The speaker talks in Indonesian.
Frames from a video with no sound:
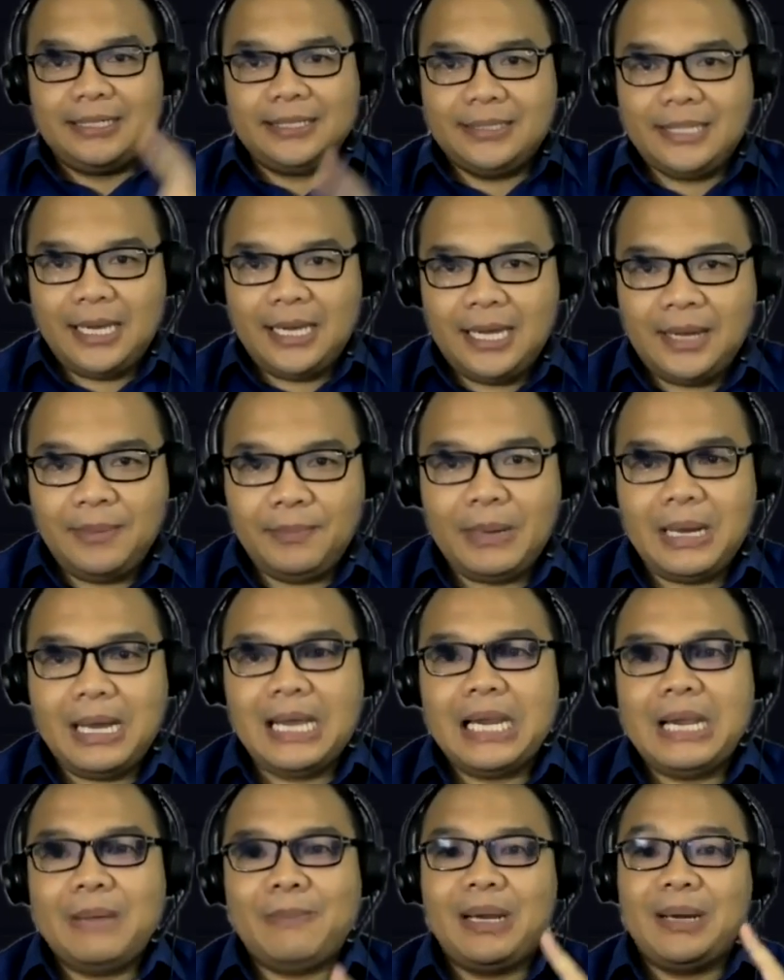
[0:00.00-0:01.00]
kerja,
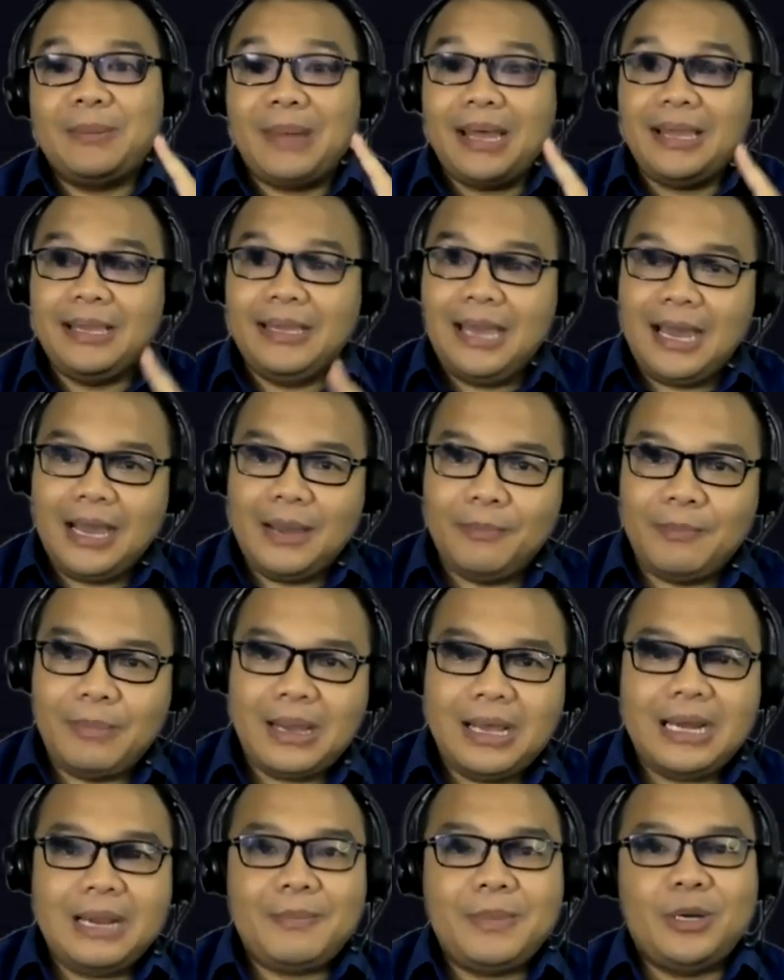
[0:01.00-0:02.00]
pengalaman magang,
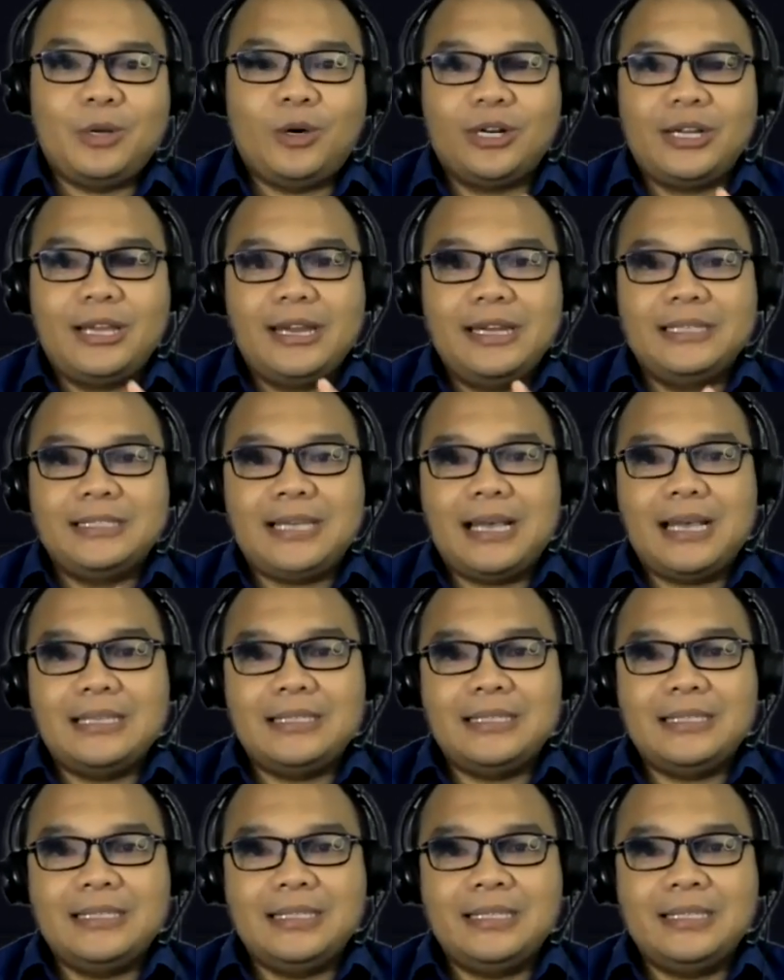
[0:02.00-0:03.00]
pengalaman
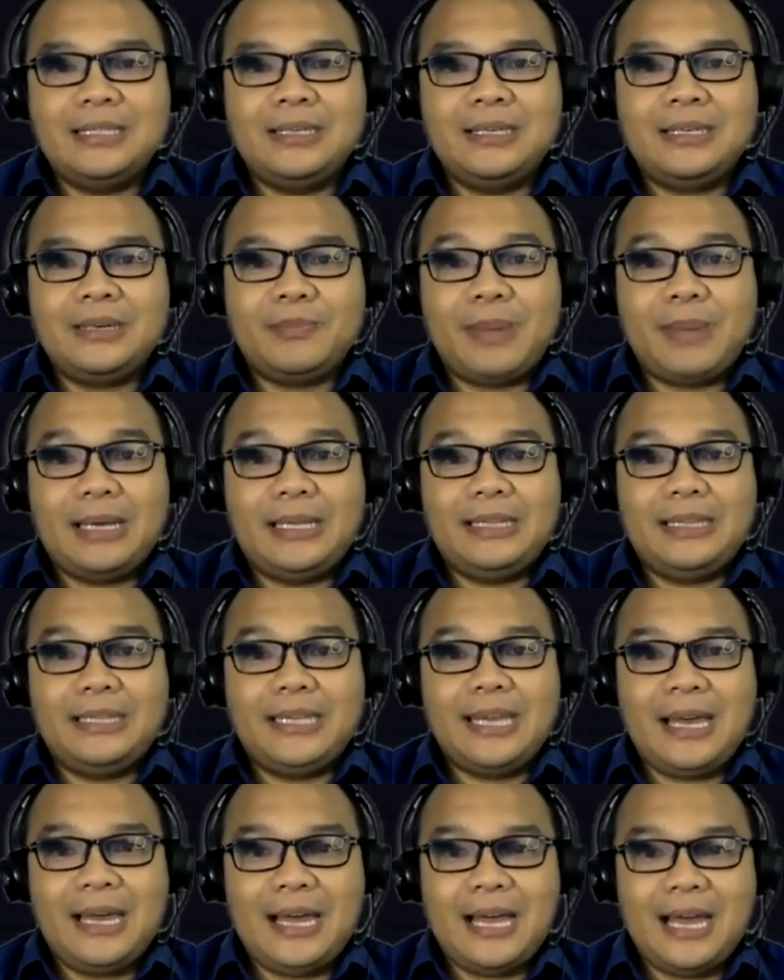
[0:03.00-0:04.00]
organisasi,
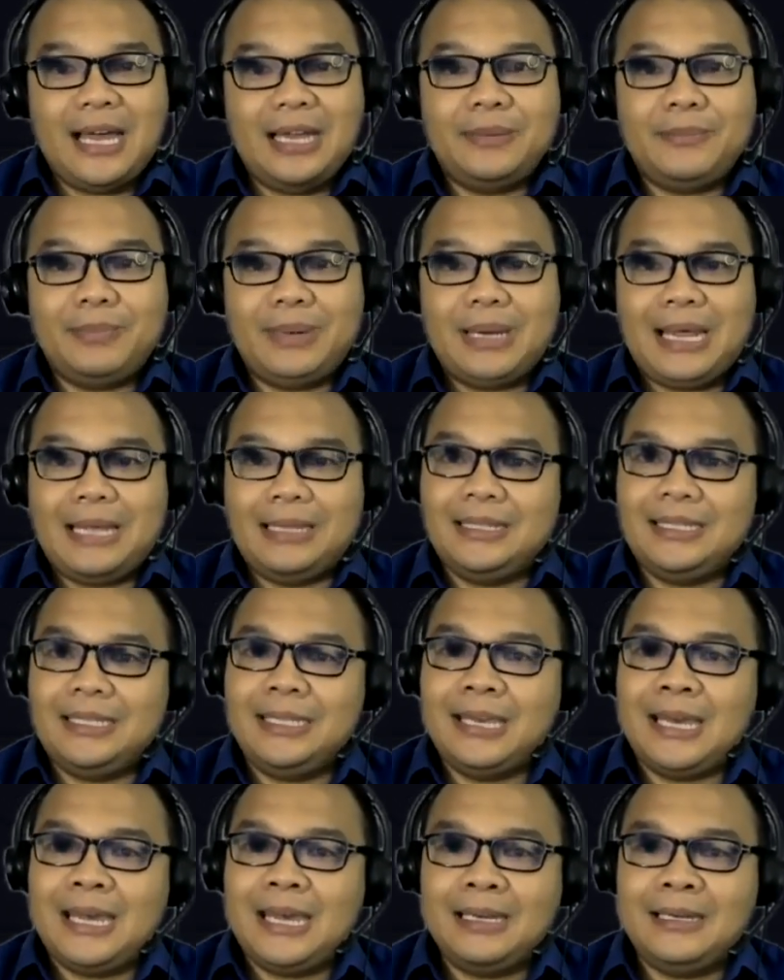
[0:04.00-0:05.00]
kepanitiaan,
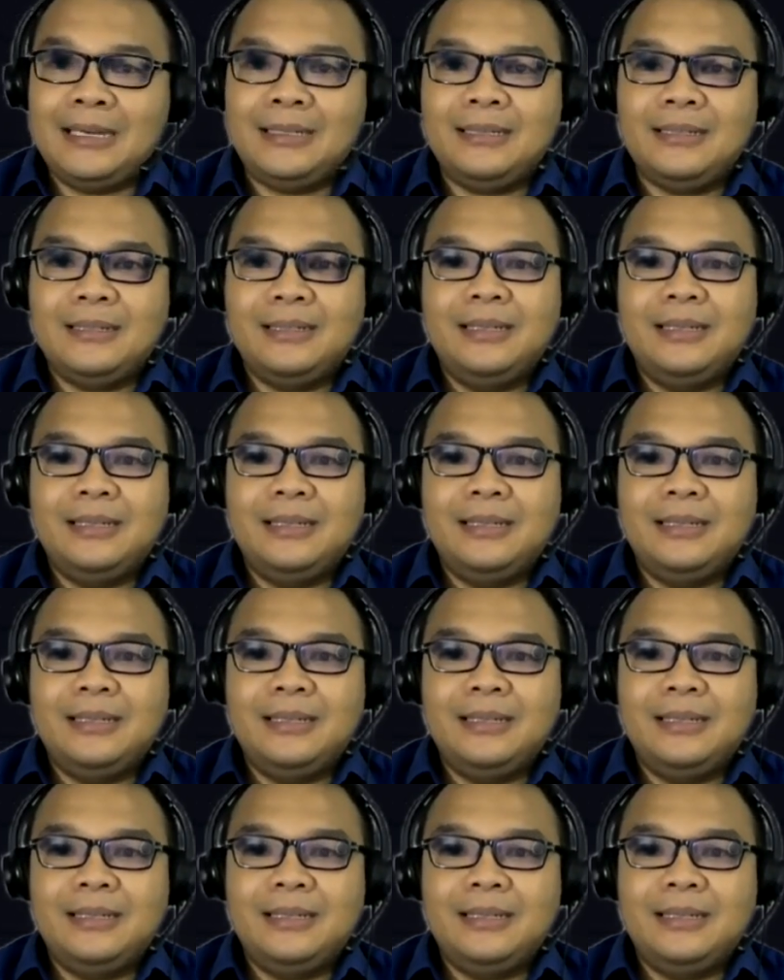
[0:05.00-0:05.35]
pelatihan,